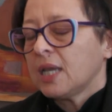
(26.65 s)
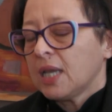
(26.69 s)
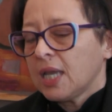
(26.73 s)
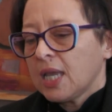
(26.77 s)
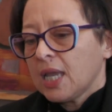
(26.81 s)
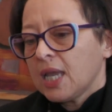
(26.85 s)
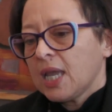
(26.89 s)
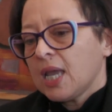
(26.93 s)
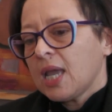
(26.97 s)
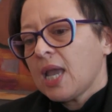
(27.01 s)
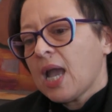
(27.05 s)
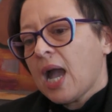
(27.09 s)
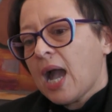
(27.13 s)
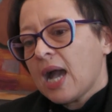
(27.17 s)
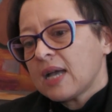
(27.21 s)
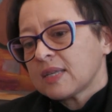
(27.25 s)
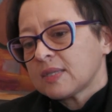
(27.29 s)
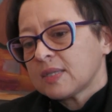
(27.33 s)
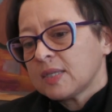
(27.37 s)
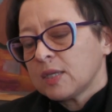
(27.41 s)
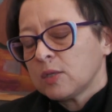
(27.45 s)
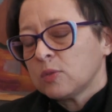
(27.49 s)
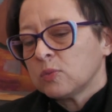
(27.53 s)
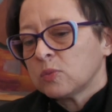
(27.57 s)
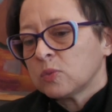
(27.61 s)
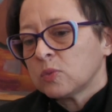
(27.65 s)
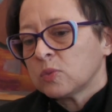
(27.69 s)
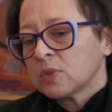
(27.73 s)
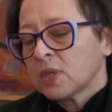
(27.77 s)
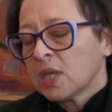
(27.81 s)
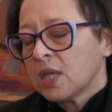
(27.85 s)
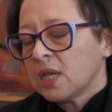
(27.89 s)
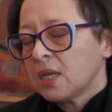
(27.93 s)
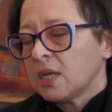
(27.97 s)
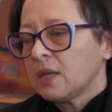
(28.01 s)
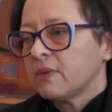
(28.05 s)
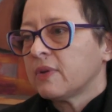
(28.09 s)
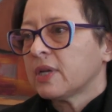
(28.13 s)
eh, hacer
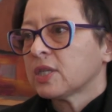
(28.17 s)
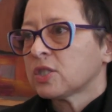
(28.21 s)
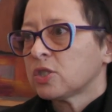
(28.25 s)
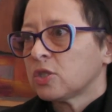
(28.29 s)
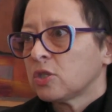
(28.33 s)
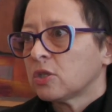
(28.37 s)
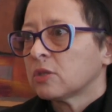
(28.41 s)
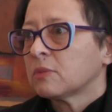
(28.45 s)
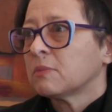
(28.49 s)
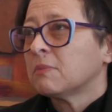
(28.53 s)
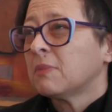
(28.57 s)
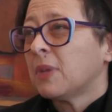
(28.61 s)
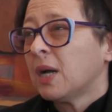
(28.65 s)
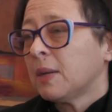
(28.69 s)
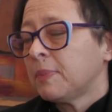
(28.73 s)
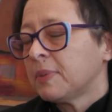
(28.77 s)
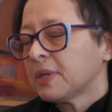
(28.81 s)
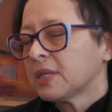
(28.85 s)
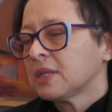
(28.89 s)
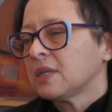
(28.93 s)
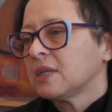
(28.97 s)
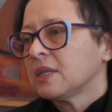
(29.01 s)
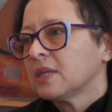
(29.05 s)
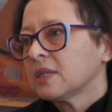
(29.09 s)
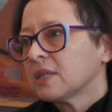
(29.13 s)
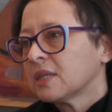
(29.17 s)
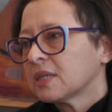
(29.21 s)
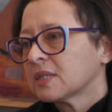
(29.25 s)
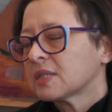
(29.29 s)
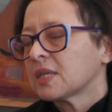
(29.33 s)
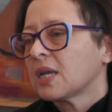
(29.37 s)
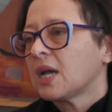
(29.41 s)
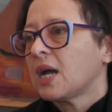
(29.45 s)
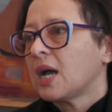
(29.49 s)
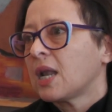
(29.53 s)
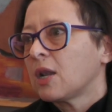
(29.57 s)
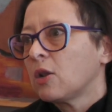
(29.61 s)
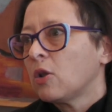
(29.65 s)
una derivación más pertinente
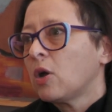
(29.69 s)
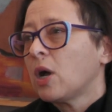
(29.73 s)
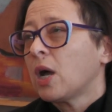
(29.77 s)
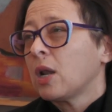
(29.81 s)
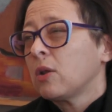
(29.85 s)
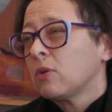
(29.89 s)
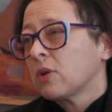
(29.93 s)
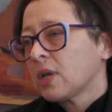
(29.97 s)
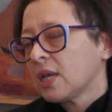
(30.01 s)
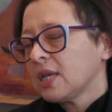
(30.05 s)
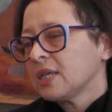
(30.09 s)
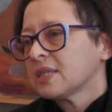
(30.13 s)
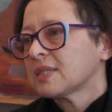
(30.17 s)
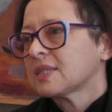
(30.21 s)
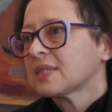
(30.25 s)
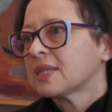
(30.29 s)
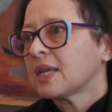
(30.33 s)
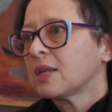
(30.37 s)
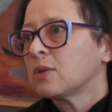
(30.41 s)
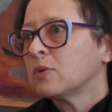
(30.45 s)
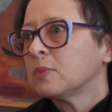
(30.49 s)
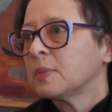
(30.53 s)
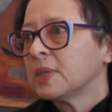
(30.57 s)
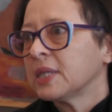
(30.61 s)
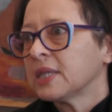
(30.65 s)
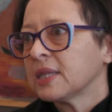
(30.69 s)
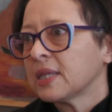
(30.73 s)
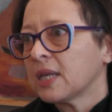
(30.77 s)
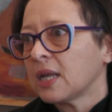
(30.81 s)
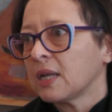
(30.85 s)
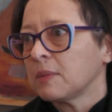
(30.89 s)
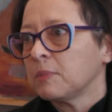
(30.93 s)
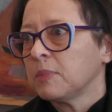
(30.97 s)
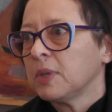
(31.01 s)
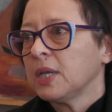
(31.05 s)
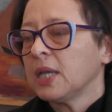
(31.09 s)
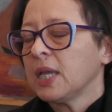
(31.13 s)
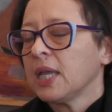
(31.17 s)
a, a lo que es salud mental.